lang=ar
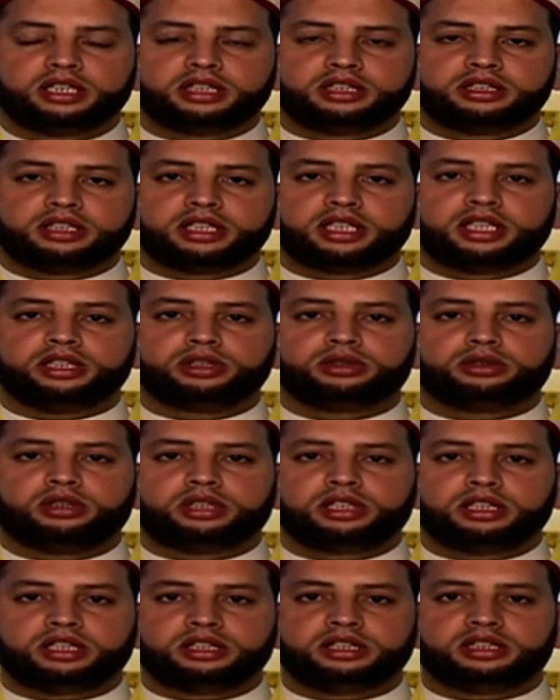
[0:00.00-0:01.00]
يا أيها
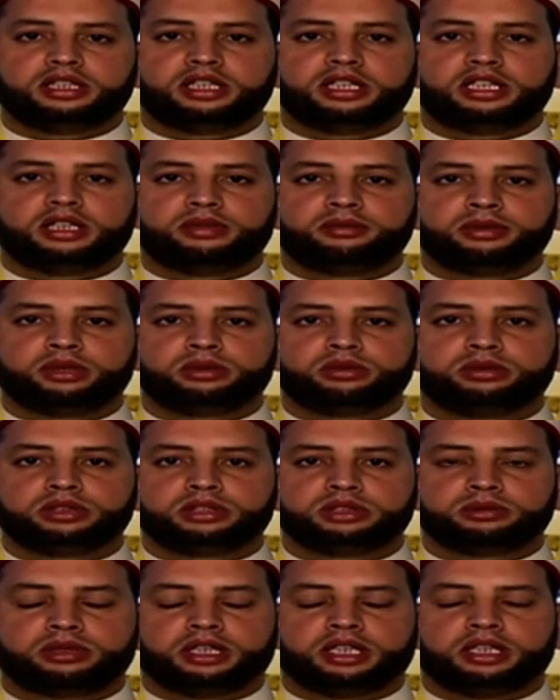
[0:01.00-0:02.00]
الذين آمنوا
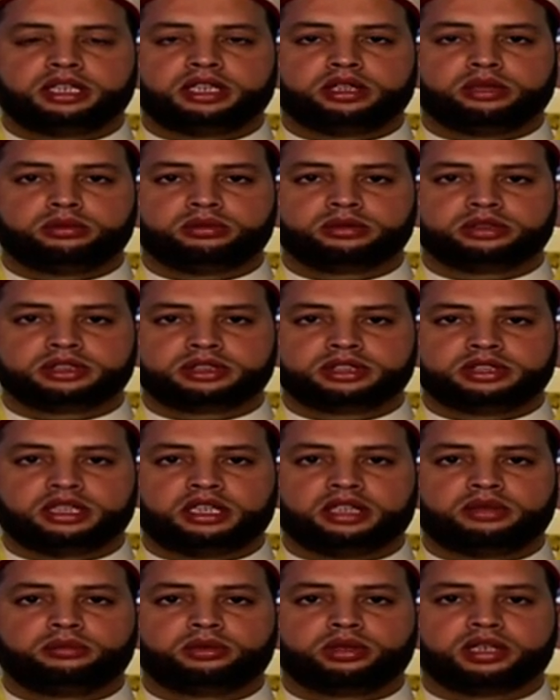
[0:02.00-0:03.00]
كتب عليكم
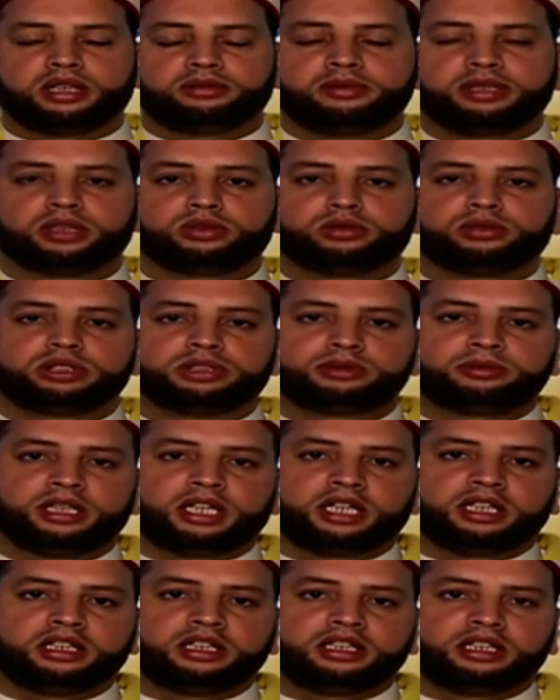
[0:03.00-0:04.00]
الصيام كما كتب
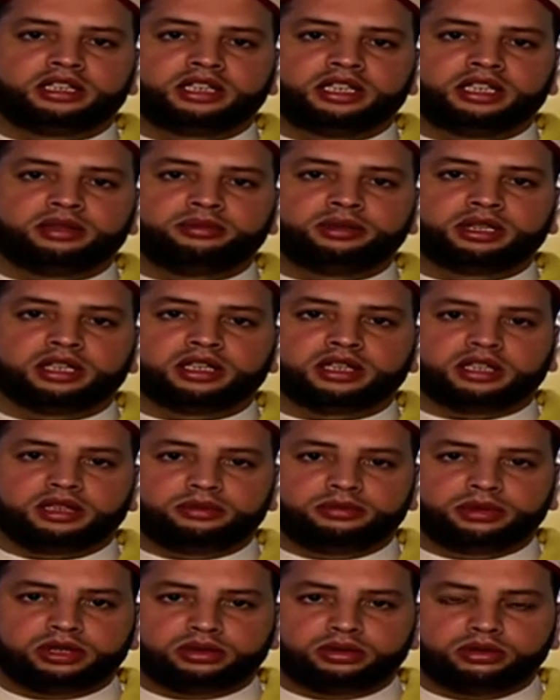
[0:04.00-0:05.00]
على الذين من
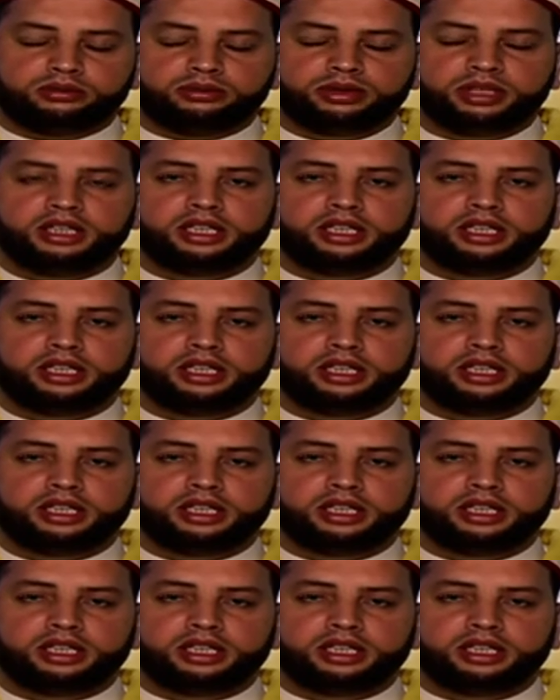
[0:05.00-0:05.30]
قبلكم